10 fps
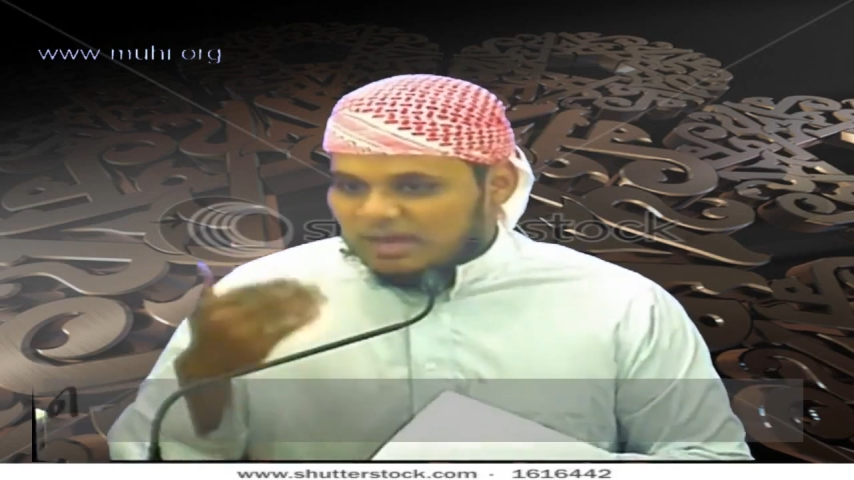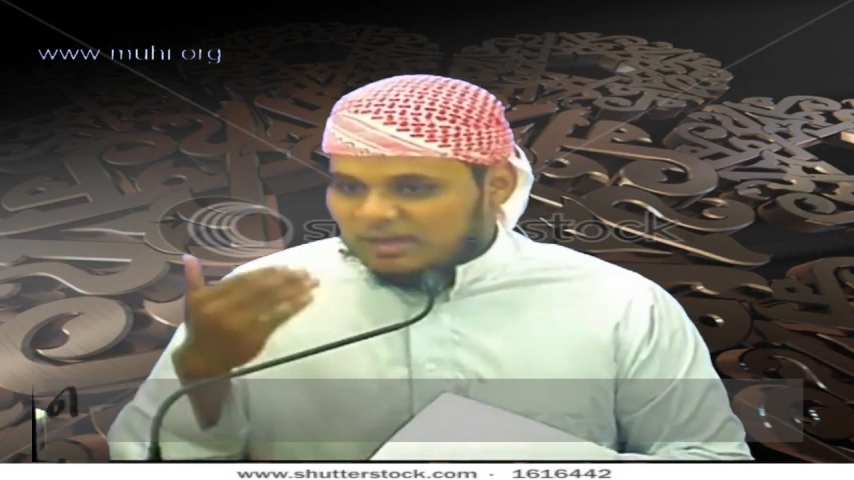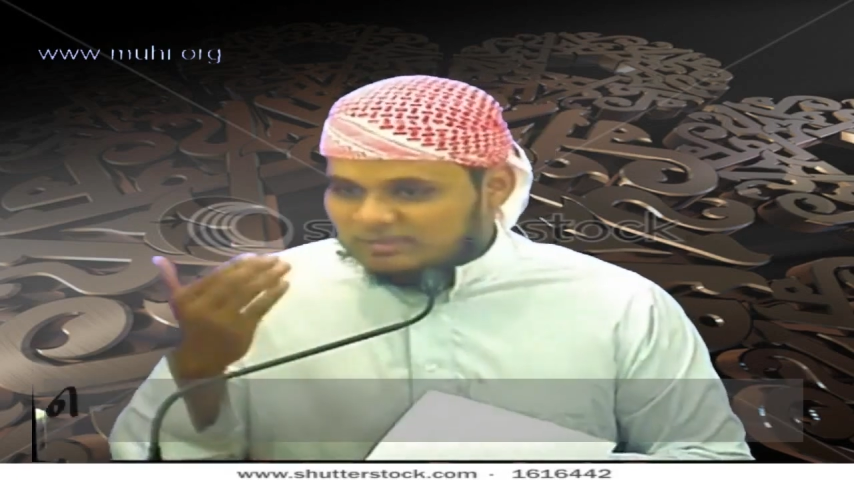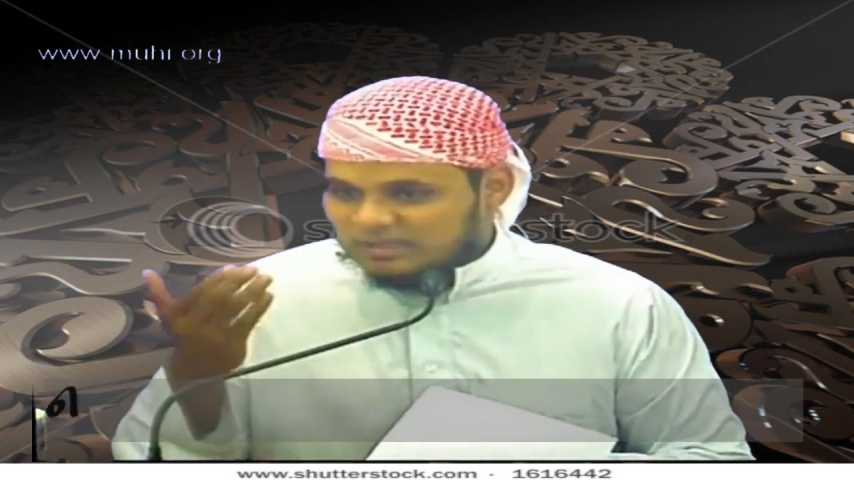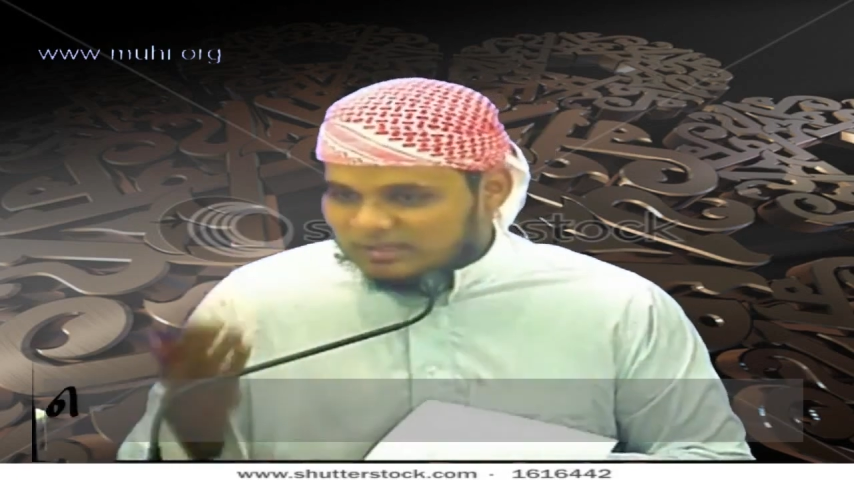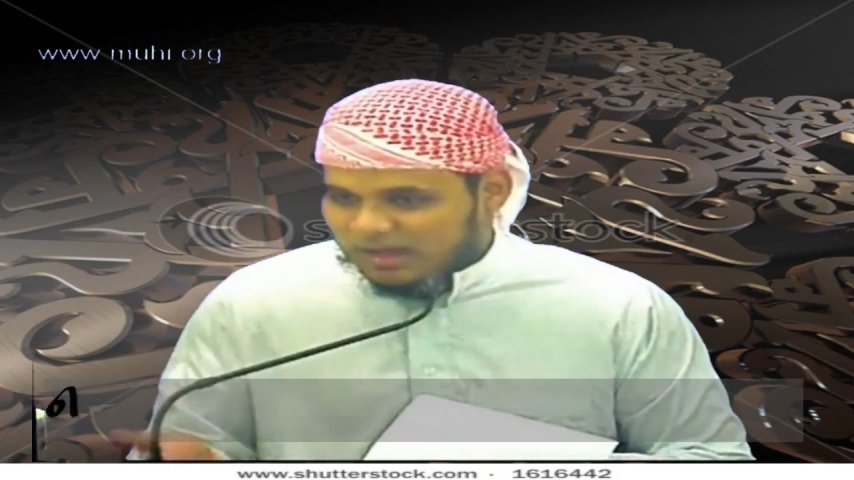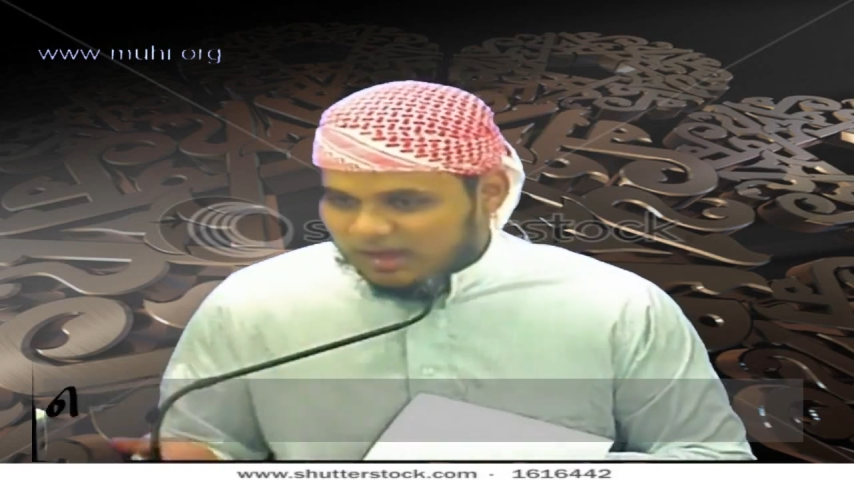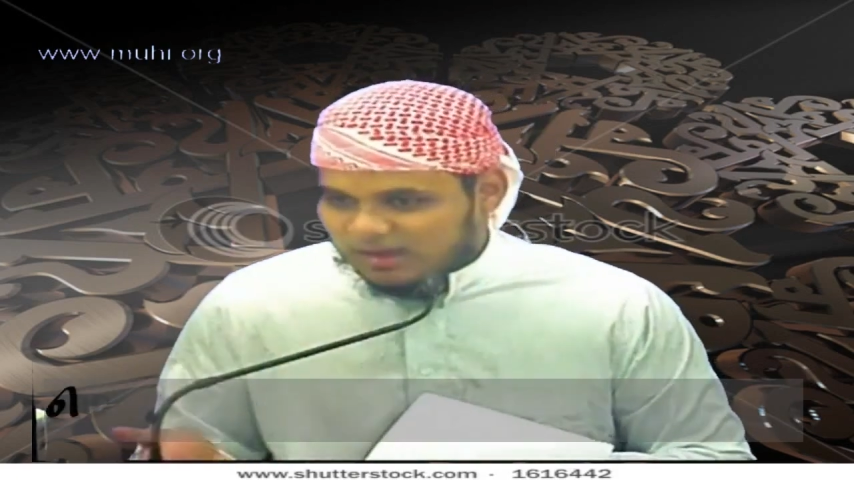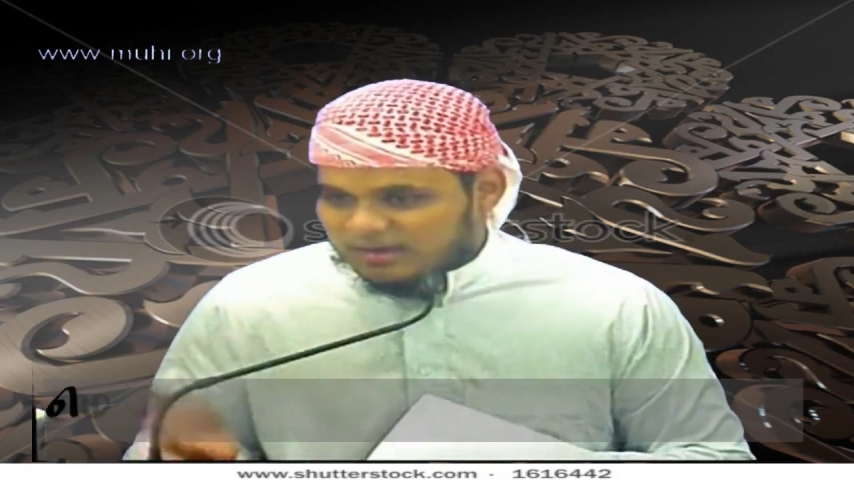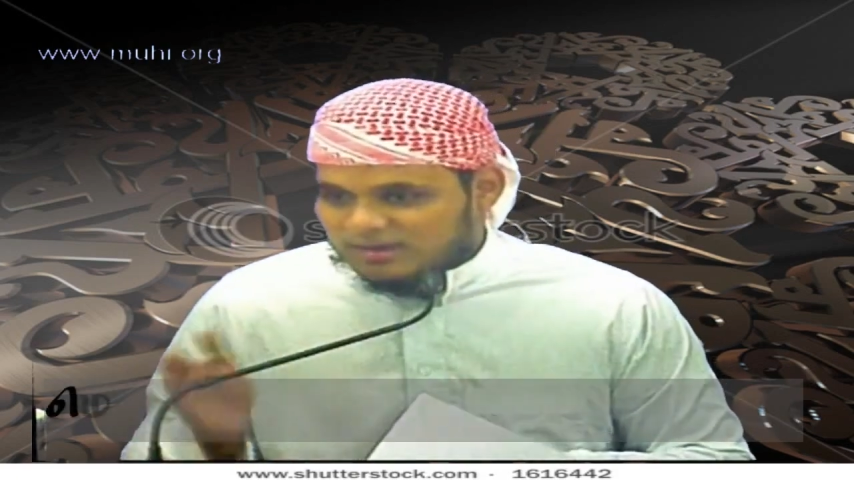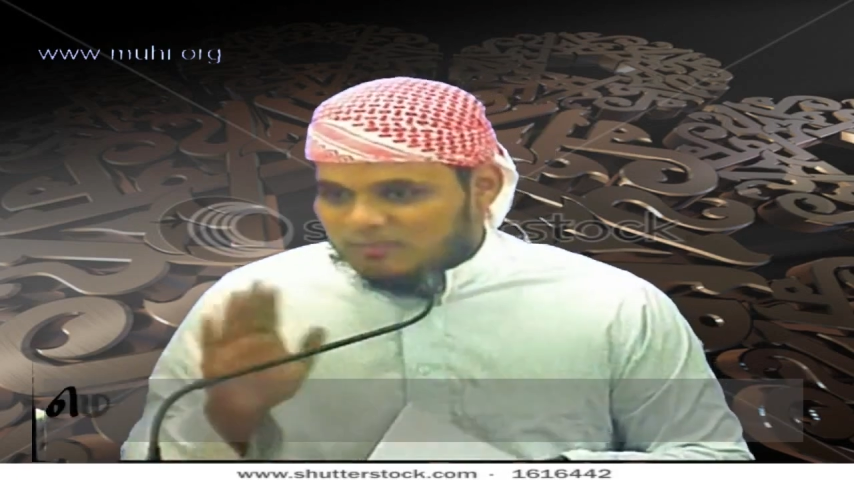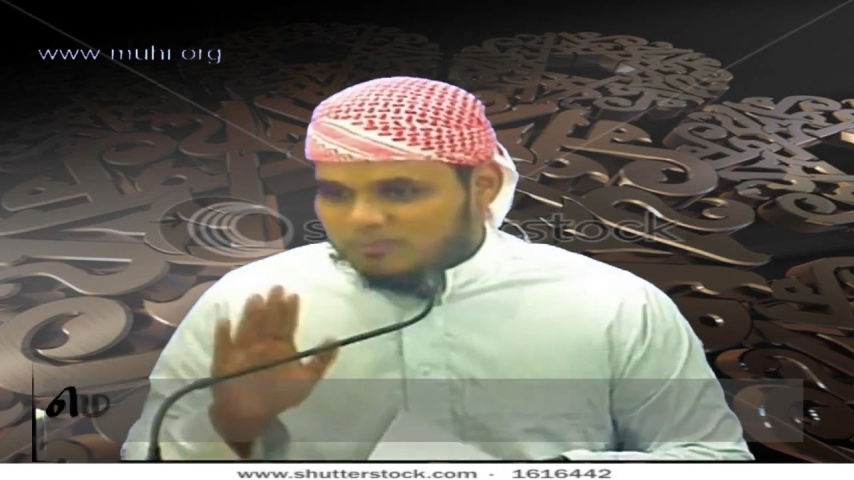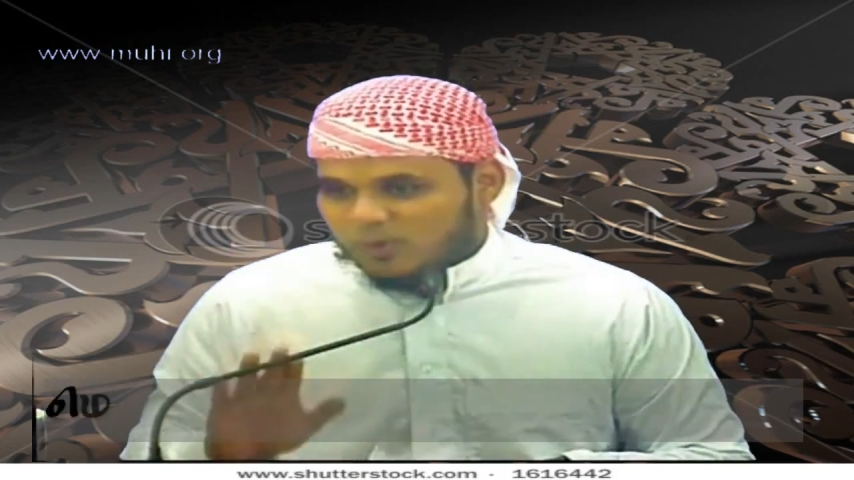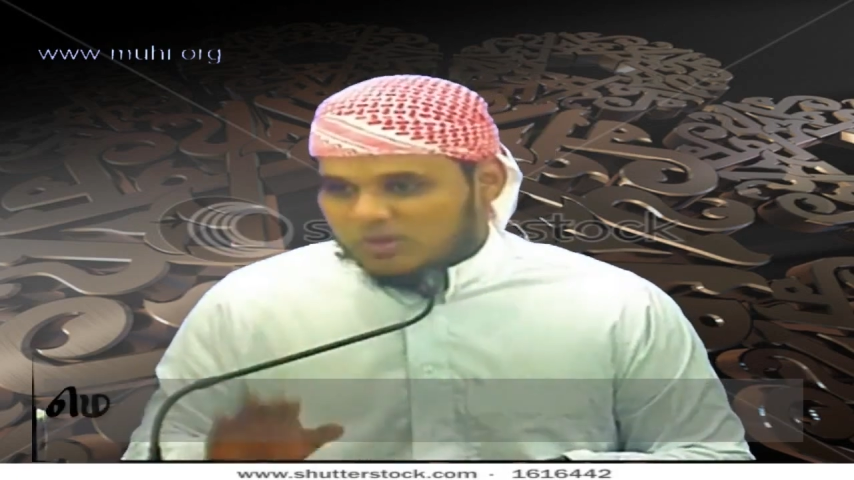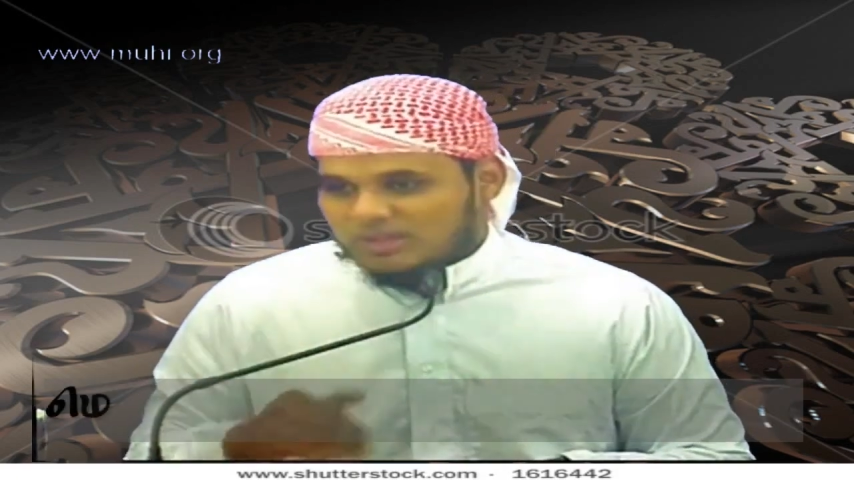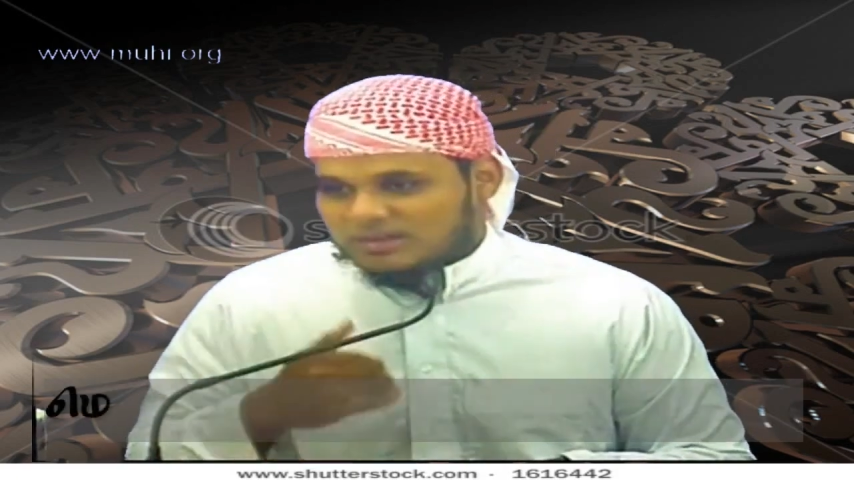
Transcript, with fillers: அந்த நாள் எப்போது